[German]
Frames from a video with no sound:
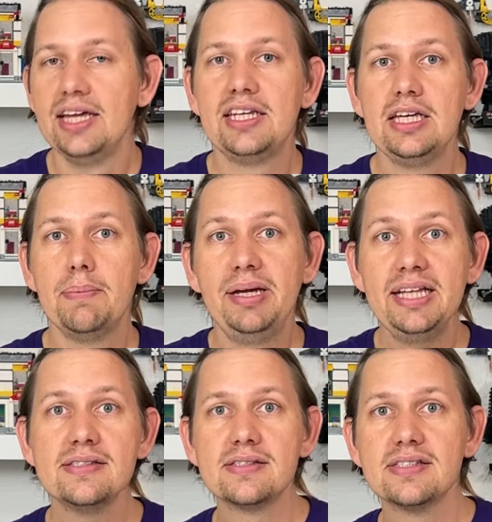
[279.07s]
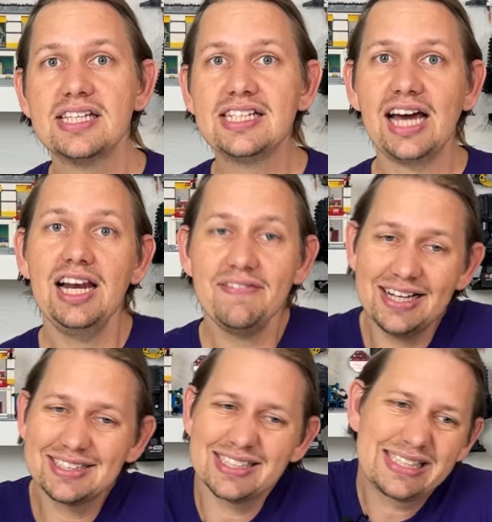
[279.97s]
Die Pins sind
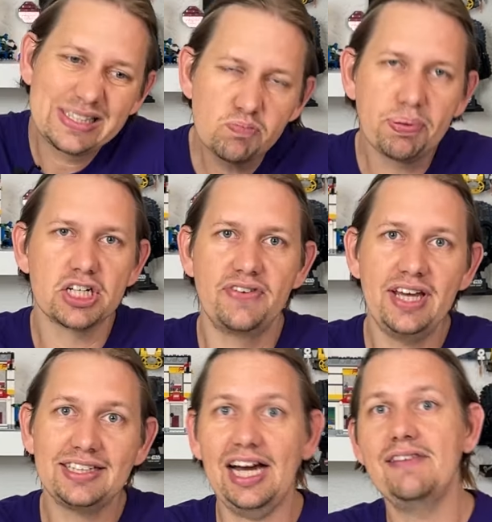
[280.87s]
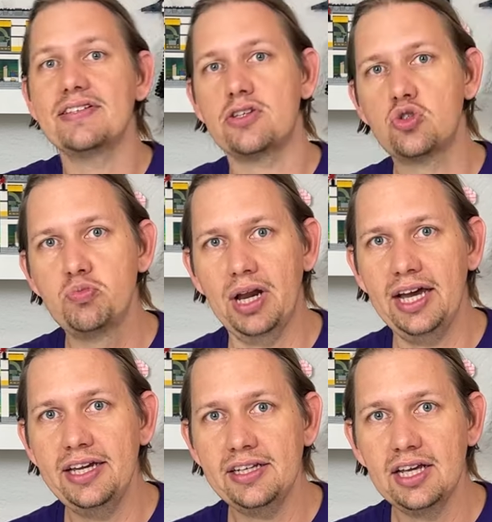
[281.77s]
teilweise super schwer, teilweise super
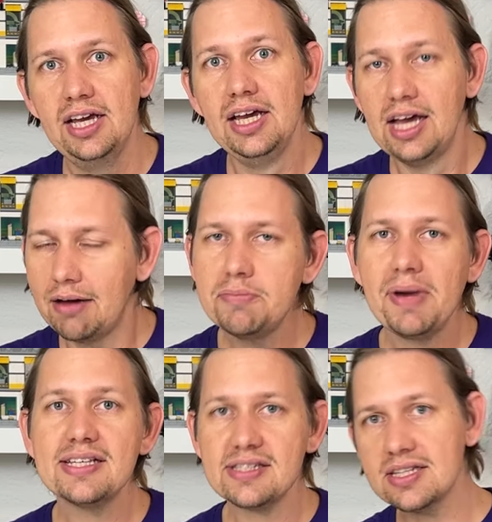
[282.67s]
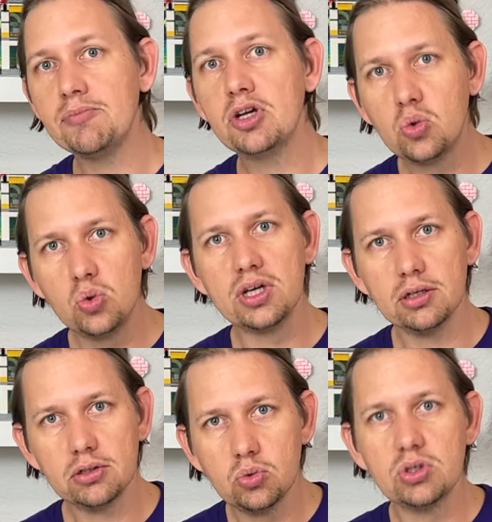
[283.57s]
leicht, aber die meisten haben eine
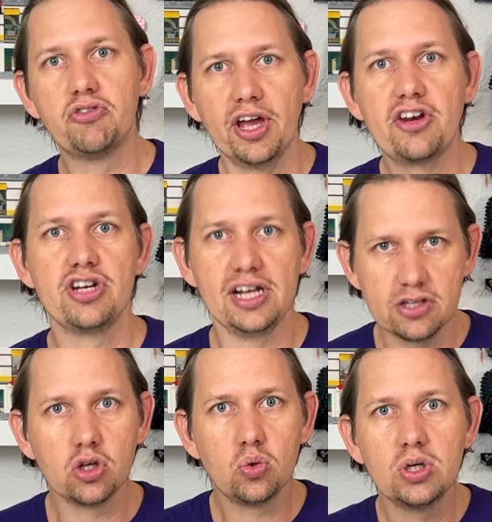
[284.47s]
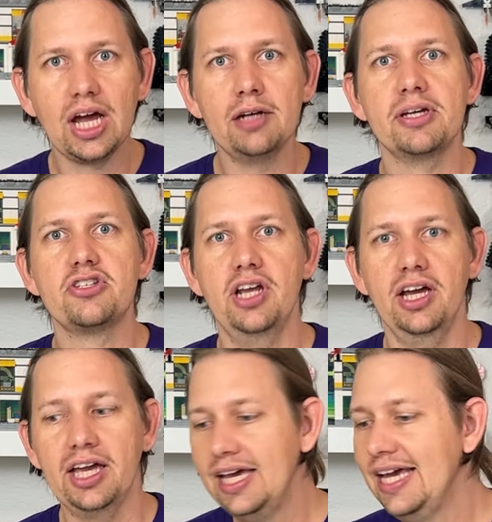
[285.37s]
gute, eine gute Friction, also eine gute
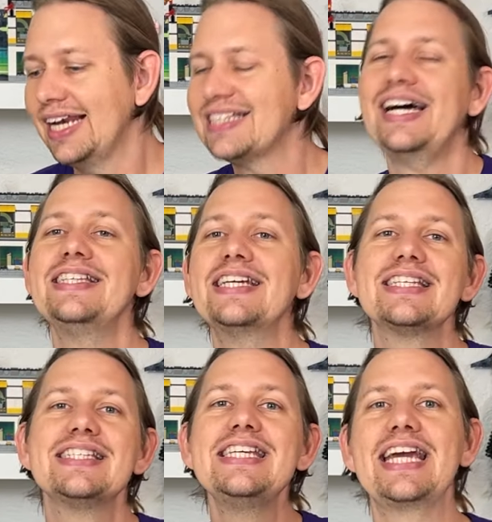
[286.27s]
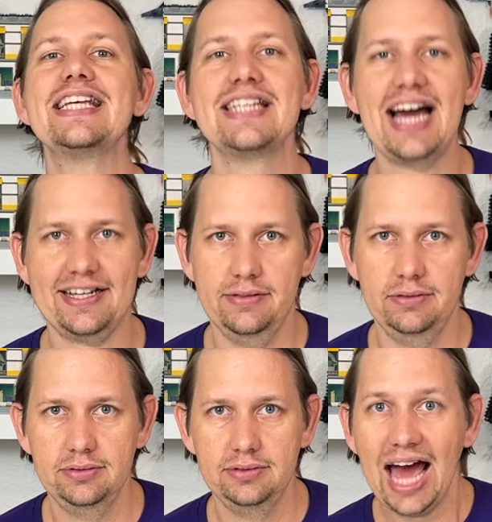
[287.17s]
Anpressstärke. Das Einzige, das nicht geht, sind Achsen.
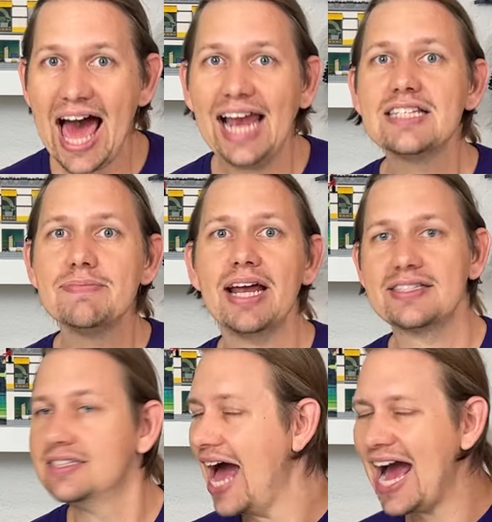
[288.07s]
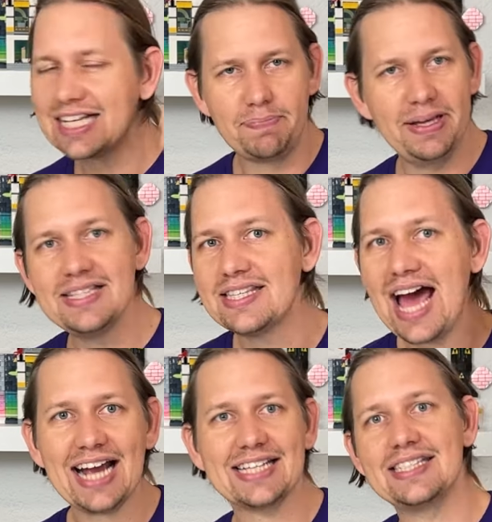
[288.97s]
Alles mit Achsen. Achspins,
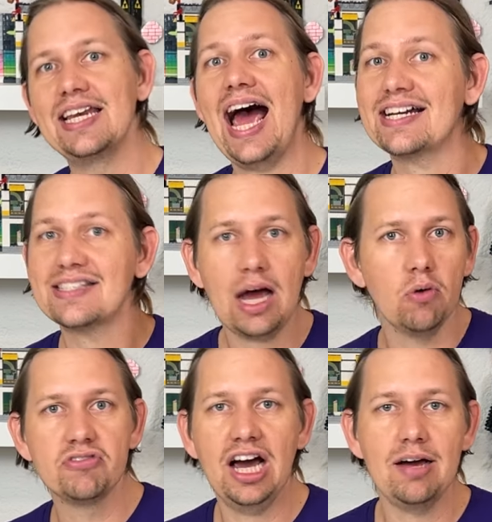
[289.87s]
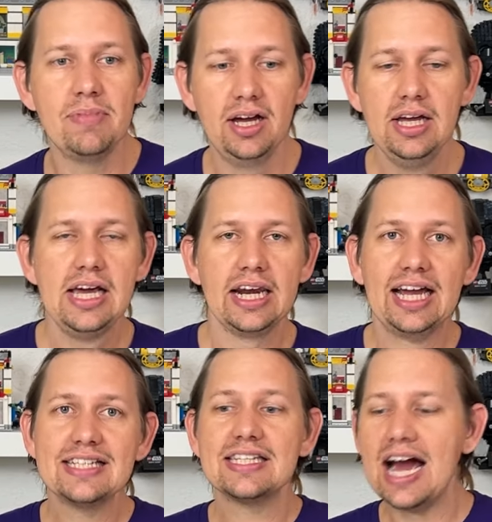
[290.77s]
Achsen, Achsaufnahmen. Da
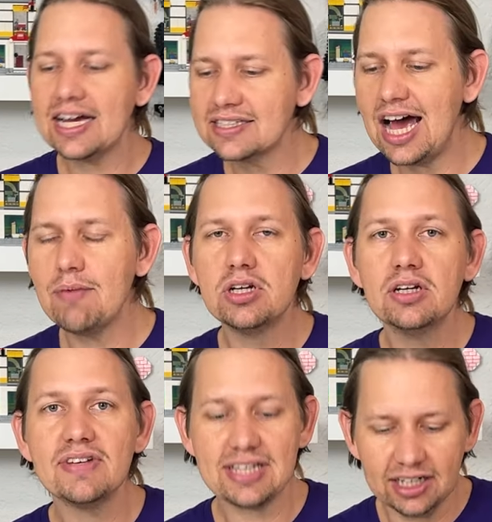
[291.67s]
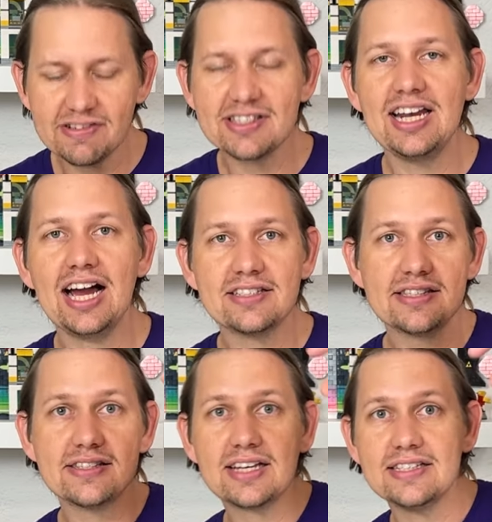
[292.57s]
kannst du eine Achse haben und irgendwas anderes, was eine Achse
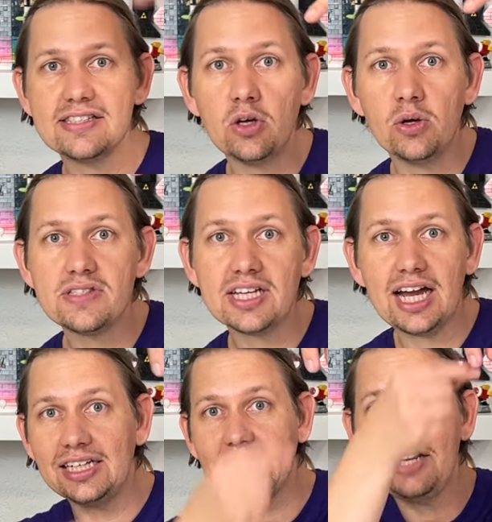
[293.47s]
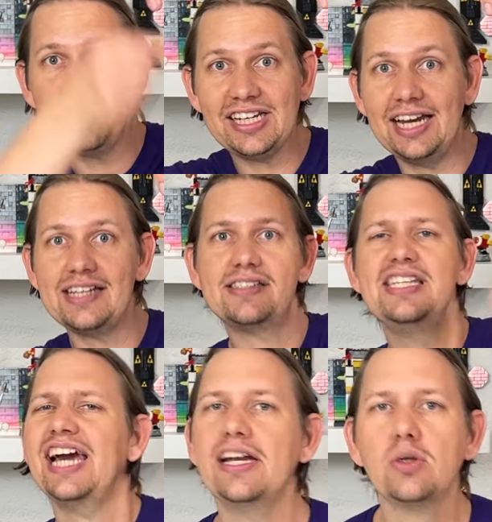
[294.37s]
ist, das kannst du 90 Grad drehen, fällt alles
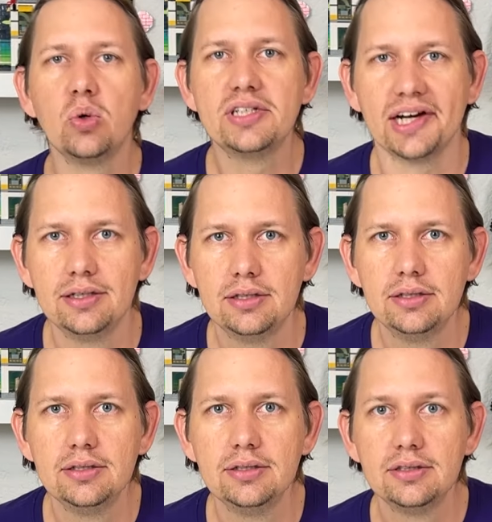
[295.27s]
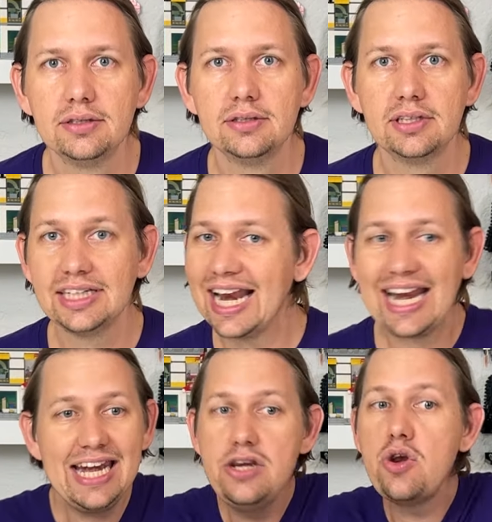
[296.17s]
direkt runter.
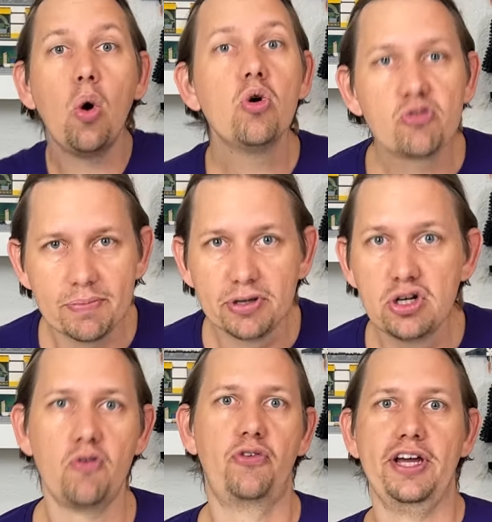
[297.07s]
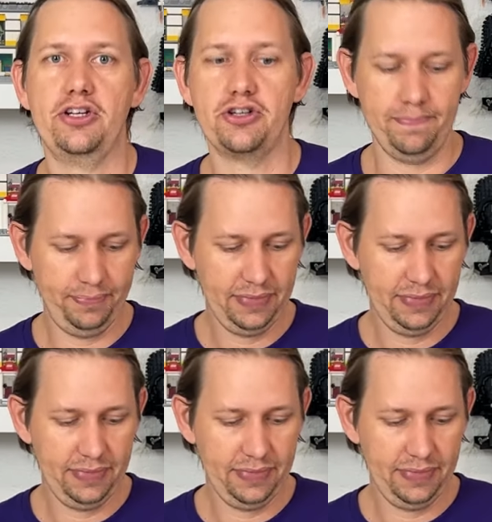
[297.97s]
No Grip, no Friction.